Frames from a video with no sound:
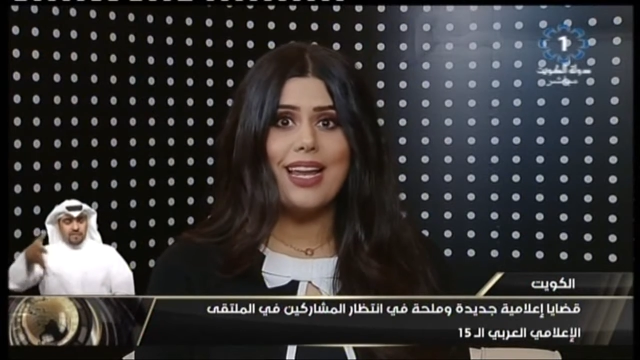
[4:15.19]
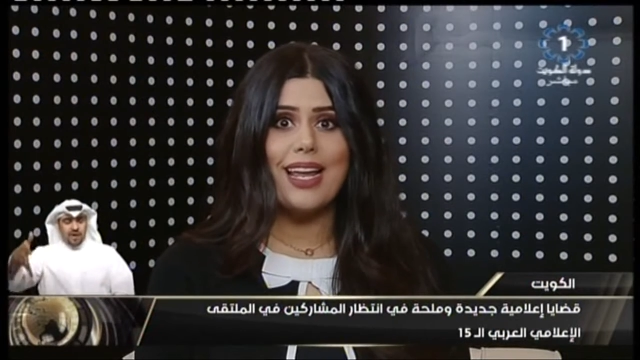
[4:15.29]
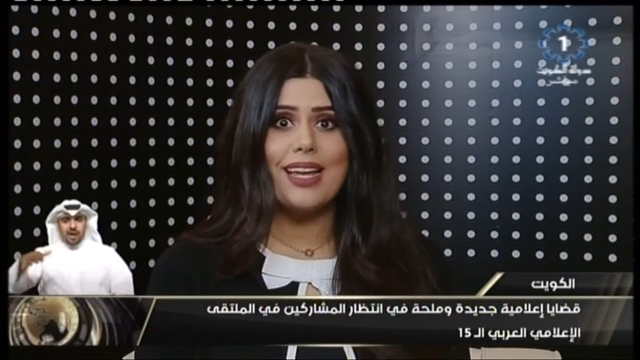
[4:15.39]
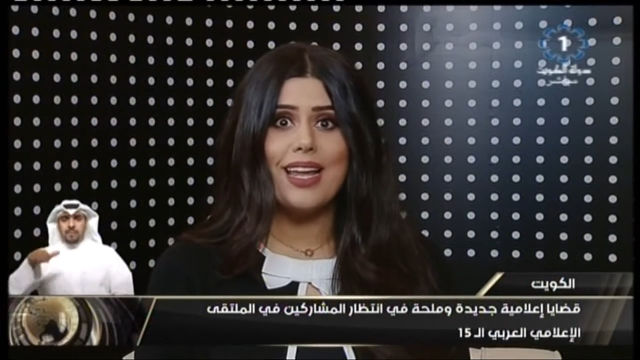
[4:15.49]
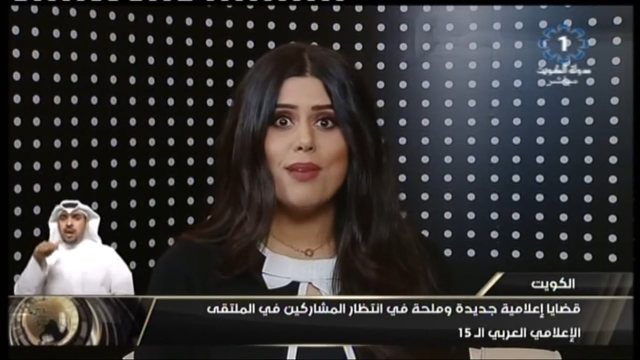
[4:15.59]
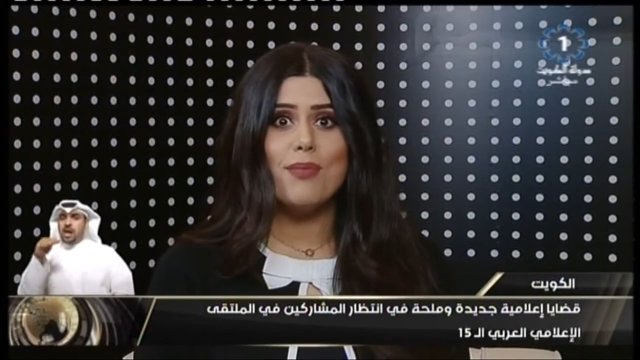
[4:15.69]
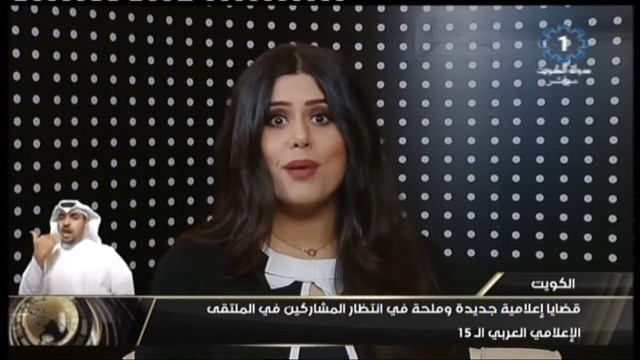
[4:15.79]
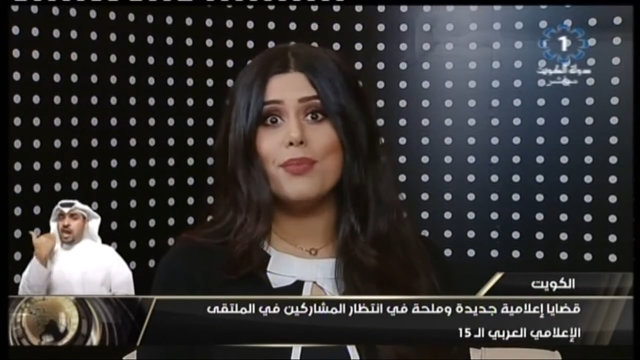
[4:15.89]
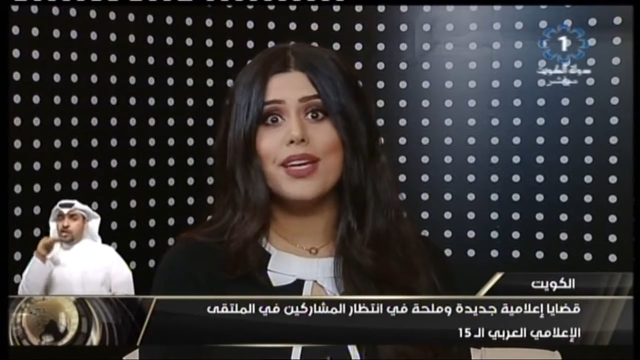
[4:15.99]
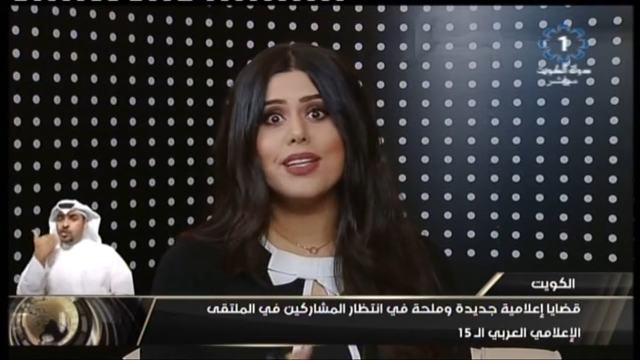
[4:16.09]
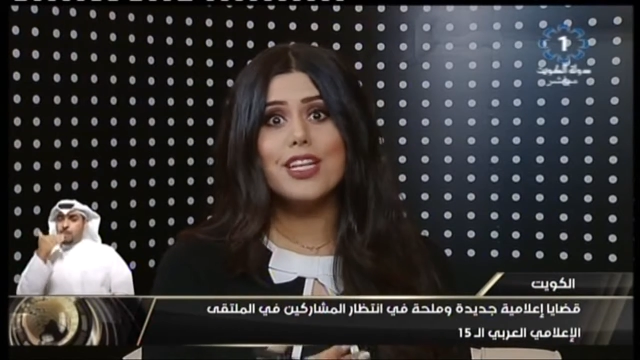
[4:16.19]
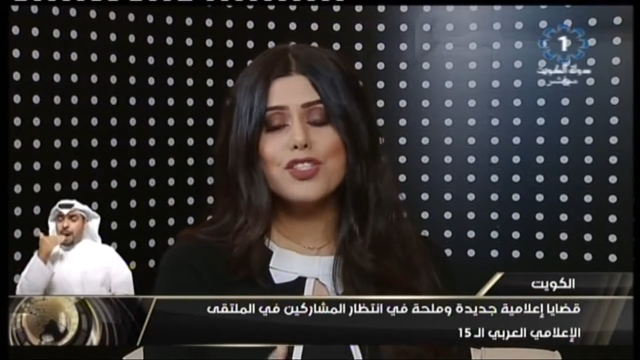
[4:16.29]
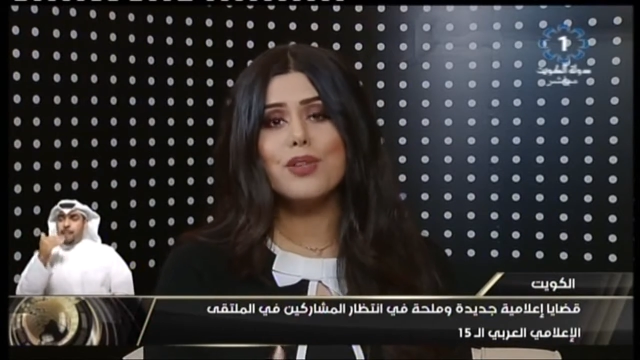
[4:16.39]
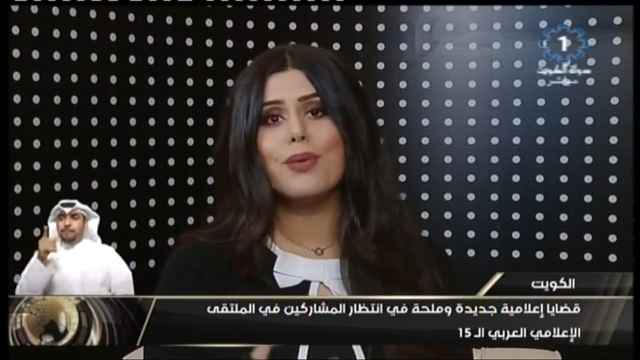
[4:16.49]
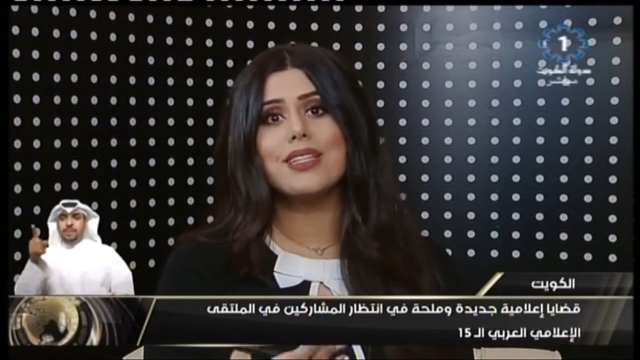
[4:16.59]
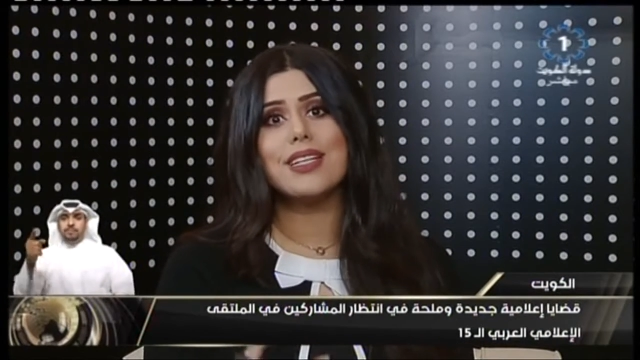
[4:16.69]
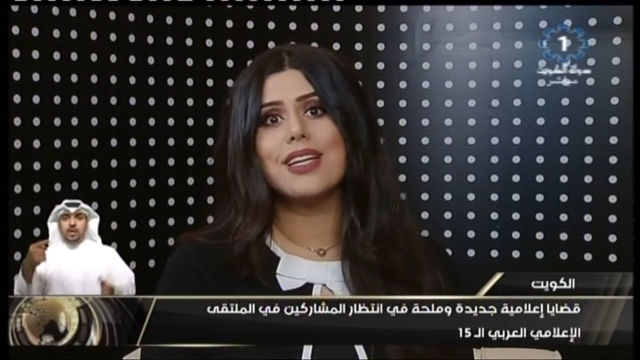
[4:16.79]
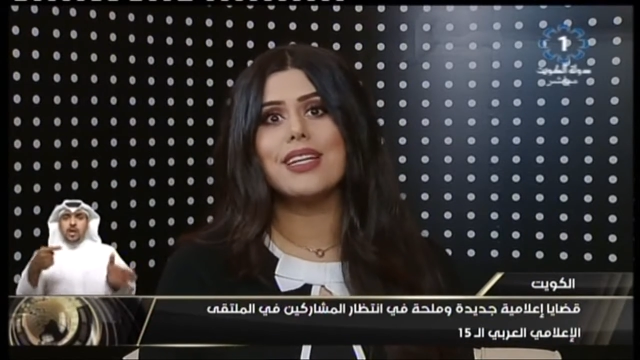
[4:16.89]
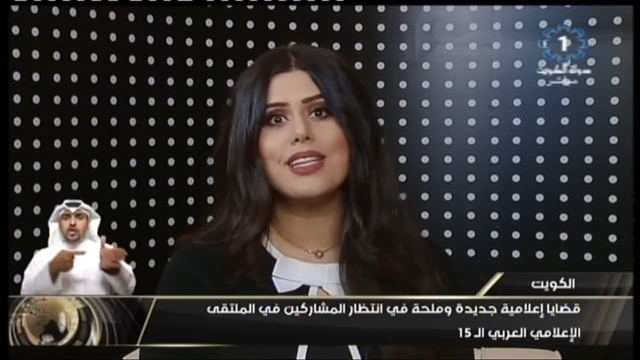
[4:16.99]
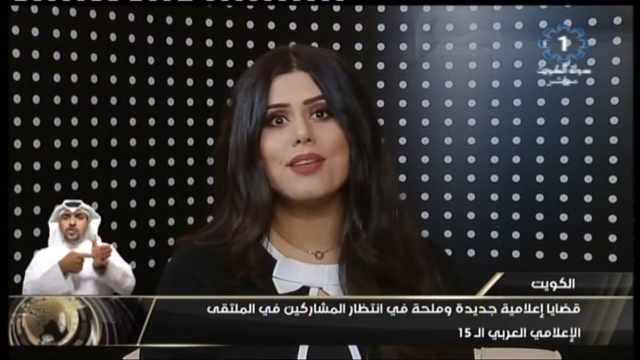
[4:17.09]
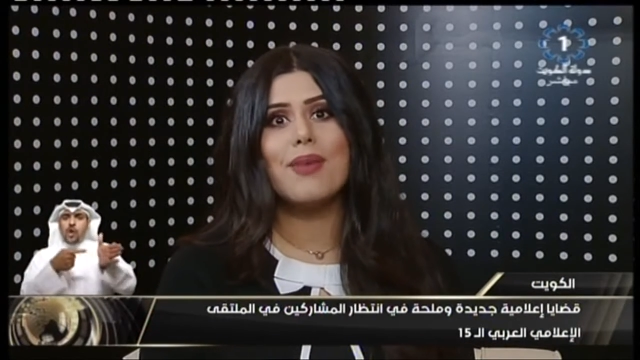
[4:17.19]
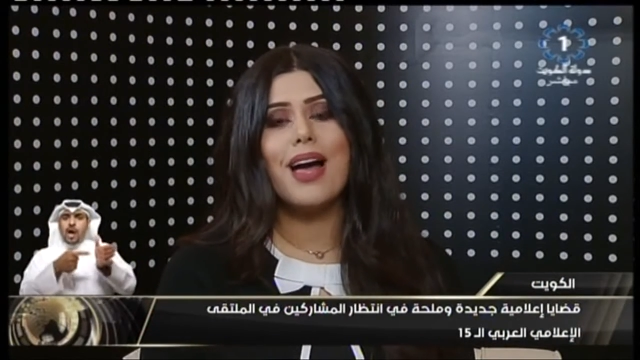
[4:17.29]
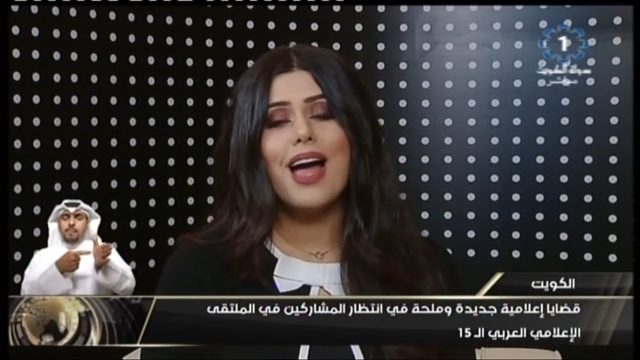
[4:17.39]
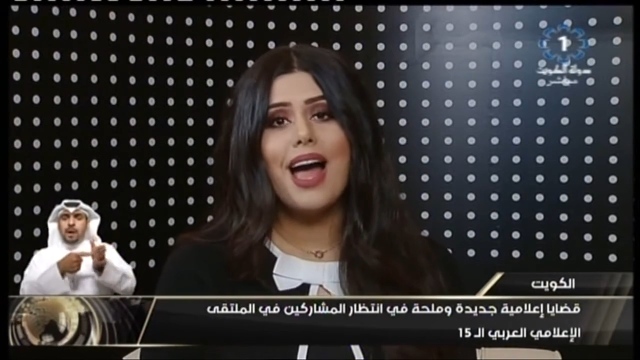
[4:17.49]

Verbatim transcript: الإعلام بتجربة التقديم